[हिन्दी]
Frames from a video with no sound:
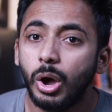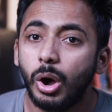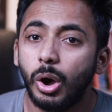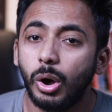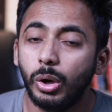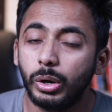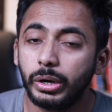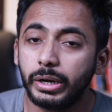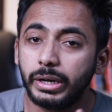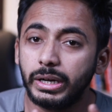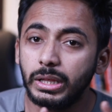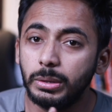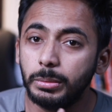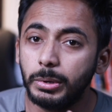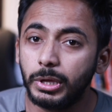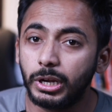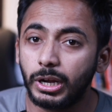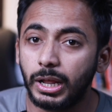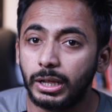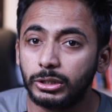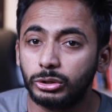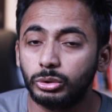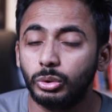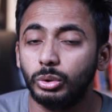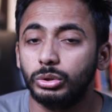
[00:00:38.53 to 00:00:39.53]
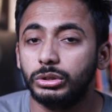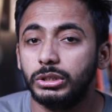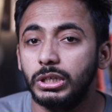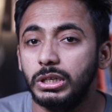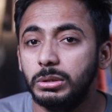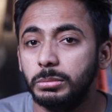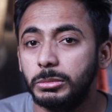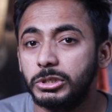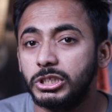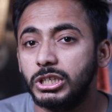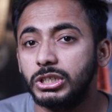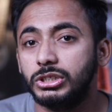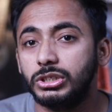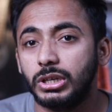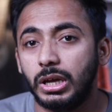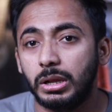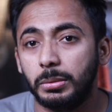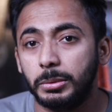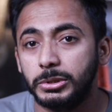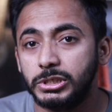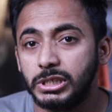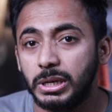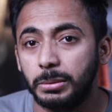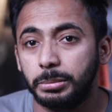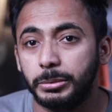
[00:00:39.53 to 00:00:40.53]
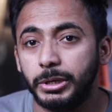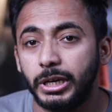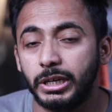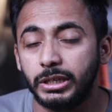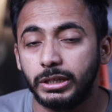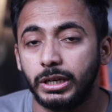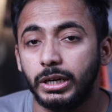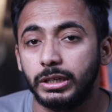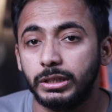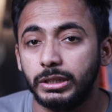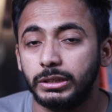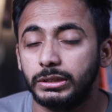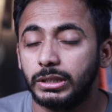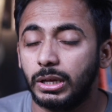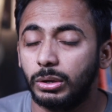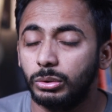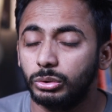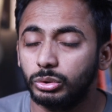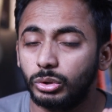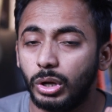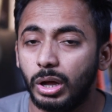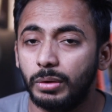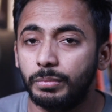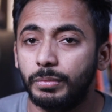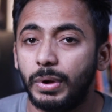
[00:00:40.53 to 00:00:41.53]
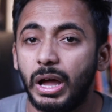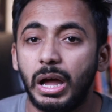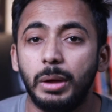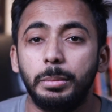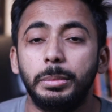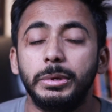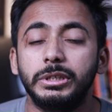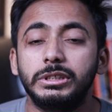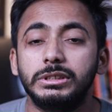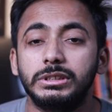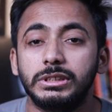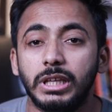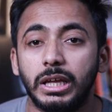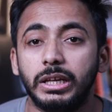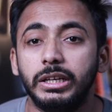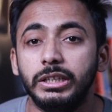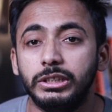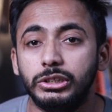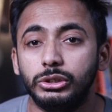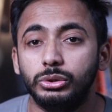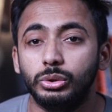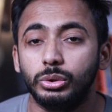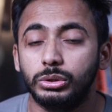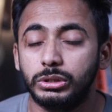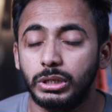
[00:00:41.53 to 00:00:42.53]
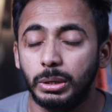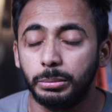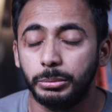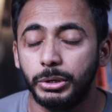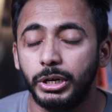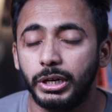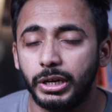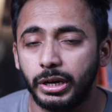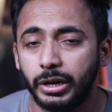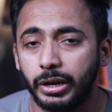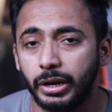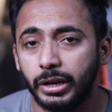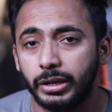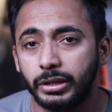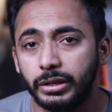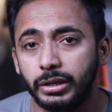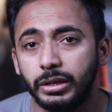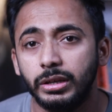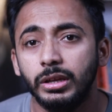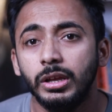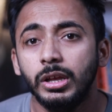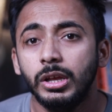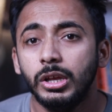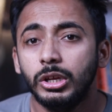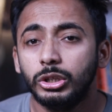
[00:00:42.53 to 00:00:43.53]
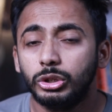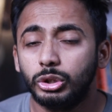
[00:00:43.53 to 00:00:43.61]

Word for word: ऑलरेडी मैं रात को तीन बजे चार बजे अपडेट कर देता हूं तो आप वहां पे सारी चीजों से अपडेटेड रहेंगे